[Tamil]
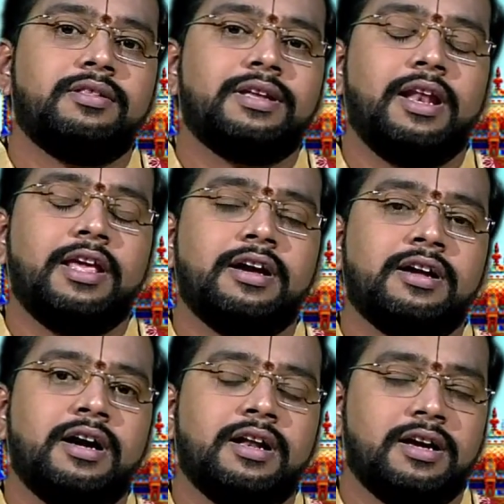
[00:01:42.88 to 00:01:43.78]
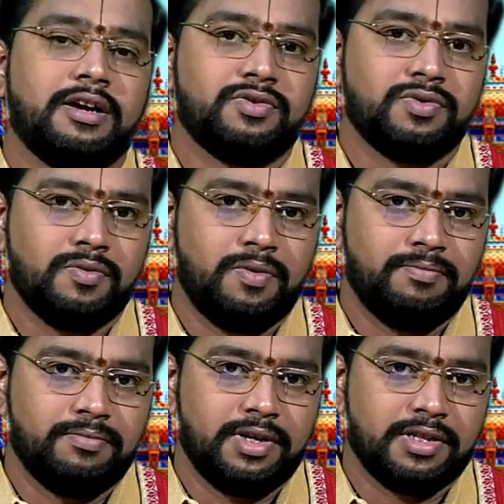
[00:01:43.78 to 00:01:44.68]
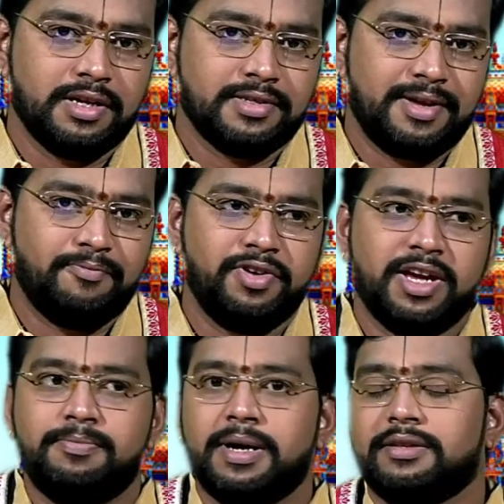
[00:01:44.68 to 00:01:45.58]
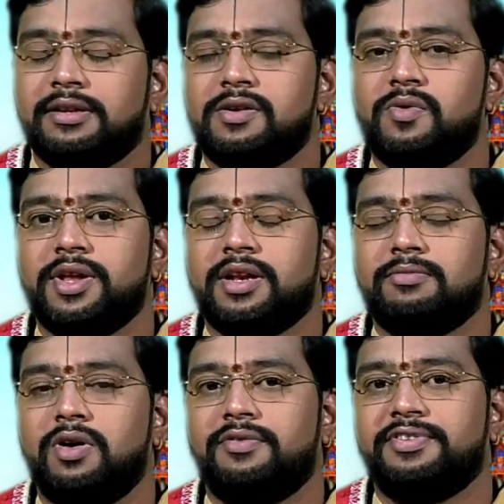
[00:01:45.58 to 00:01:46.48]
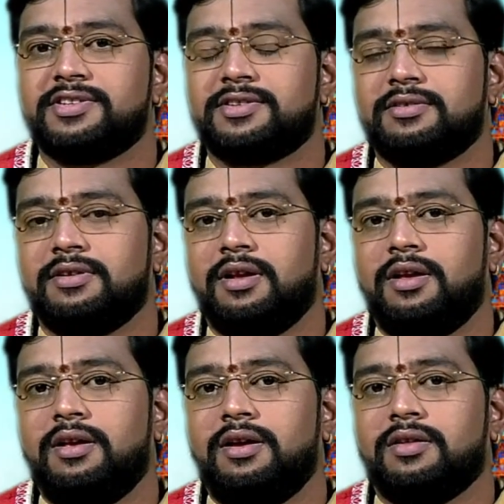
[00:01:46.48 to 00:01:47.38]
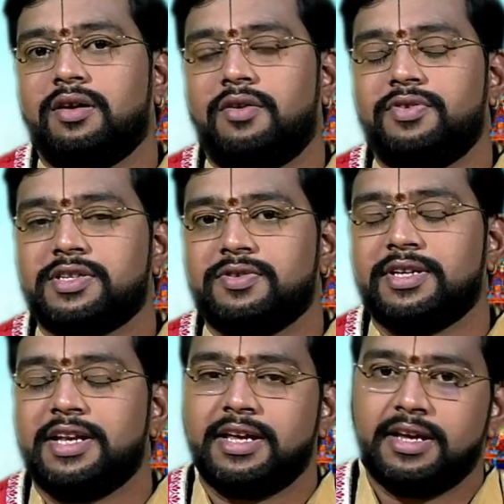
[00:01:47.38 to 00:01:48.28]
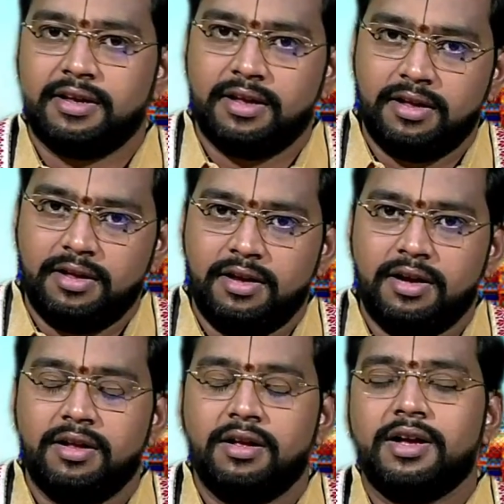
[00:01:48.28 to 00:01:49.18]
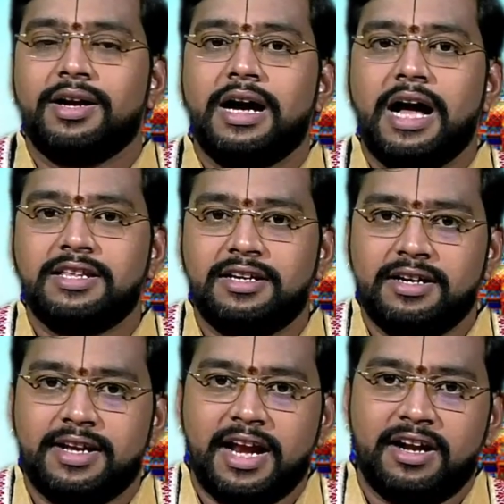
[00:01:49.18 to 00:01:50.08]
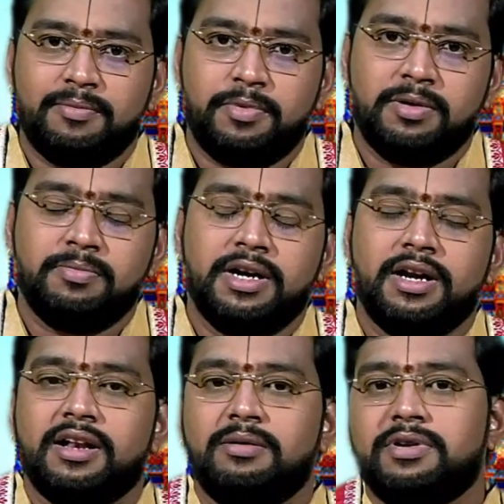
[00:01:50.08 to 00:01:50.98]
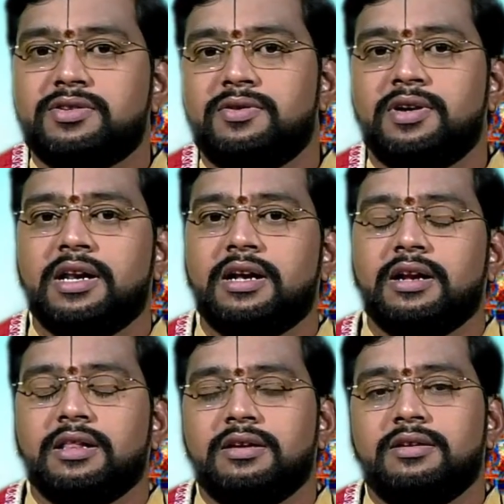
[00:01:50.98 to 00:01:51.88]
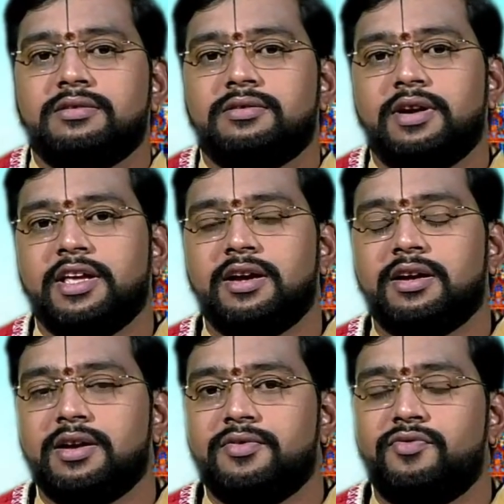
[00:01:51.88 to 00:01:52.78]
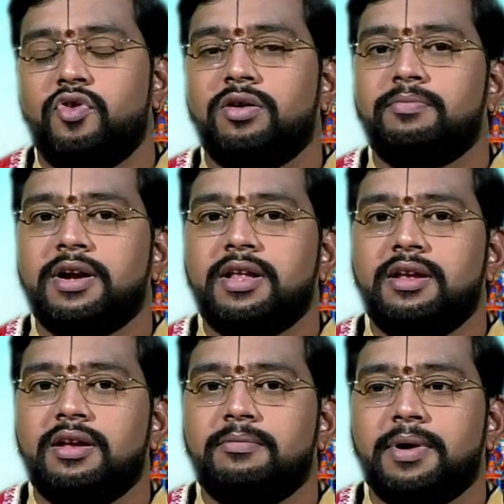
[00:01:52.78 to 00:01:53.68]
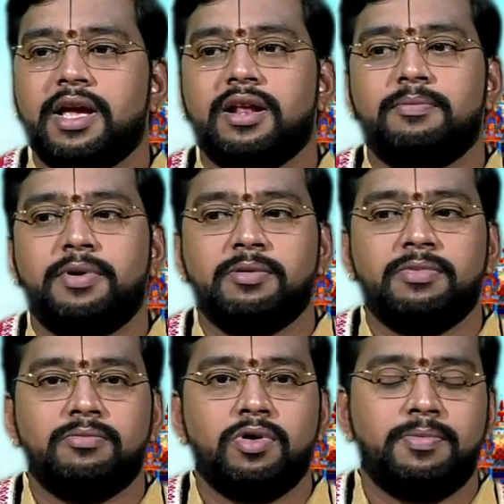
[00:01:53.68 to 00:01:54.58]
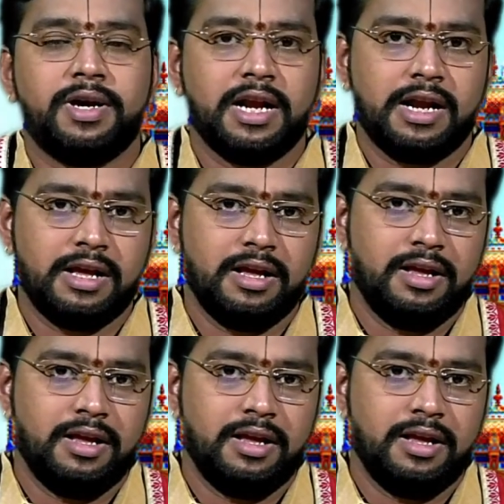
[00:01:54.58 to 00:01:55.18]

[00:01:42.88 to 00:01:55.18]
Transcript: தில்லை கங்கா நகர்னு சொல்லுவோம் அந்த சப்வேக் பக்கத்தில் இருக்கக்கூடிய நம்ம ஆஃபீஸ் அந்த ஆஃபீஸ்க்கு வந்து நீங்கள் அதுக்கு டைரக்ட் அப்பாயின்மெண்ட் ஆன நம்பர்ஸ்க்கும் அங்கே இருக்கிறது ஸோ நீங்கள் அங்கே ஃபோன் பண்ணி ப்ரேயர் அப்பாயின்மெண்ட் புக் பண்ணிக்கிட்டு